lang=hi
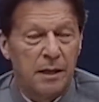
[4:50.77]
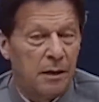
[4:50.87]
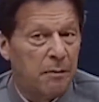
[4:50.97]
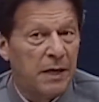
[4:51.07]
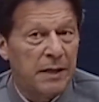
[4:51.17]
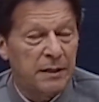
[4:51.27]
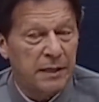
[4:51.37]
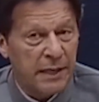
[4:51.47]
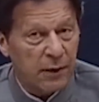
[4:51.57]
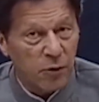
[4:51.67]
हमारी
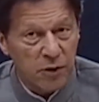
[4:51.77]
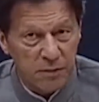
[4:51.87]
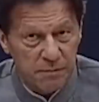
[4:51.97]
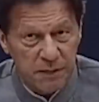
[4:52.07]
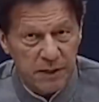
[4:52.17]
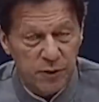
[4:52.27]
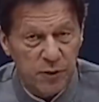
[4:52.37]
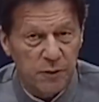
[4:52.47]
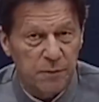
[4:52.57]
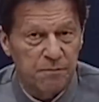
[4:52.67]
रिकॉर्ड जो